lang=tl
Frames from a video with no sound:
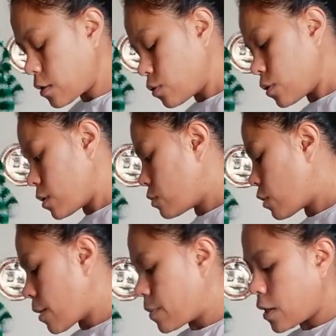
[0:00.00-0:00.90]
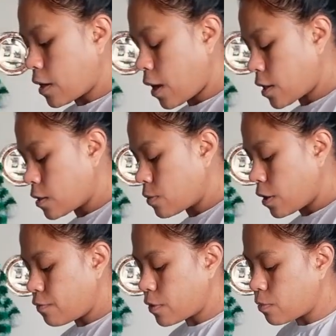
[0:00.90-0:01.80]
ang ano namin, ang aking
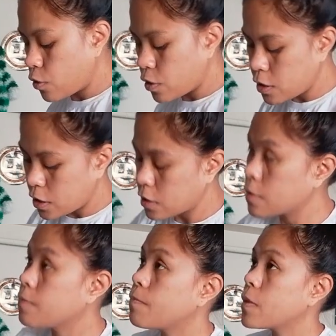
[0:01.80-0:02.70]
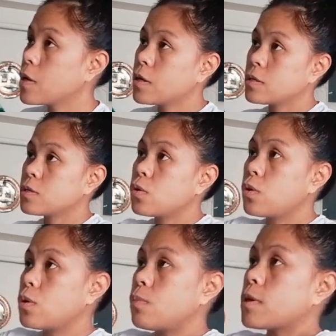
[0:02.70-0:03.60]
every morning.
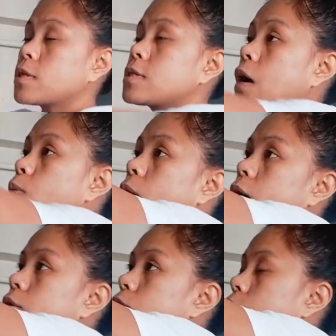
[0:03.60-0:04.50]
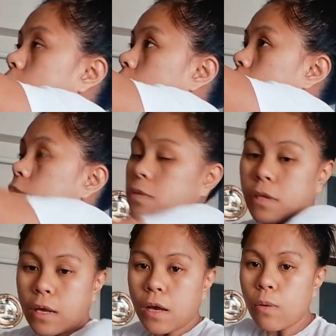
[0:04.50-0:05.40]
So, magsasawa kayo sa aking
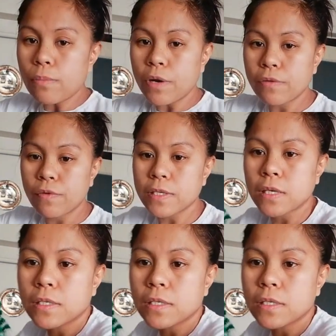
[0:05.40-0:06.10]
ginagawang breakfast